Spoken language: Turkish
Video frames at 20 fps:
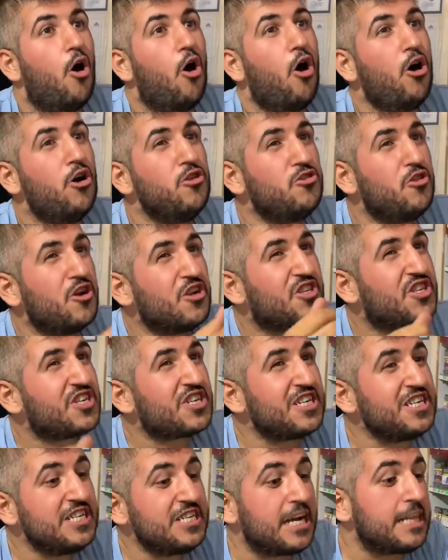14
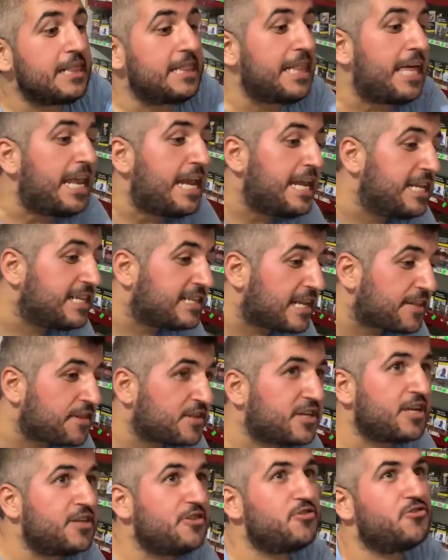çıkınca nereni
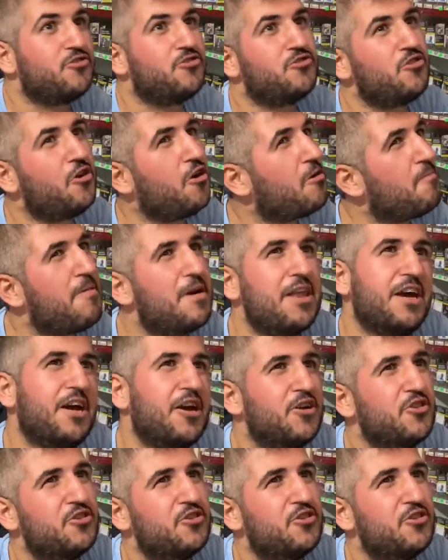satacaksın çok merak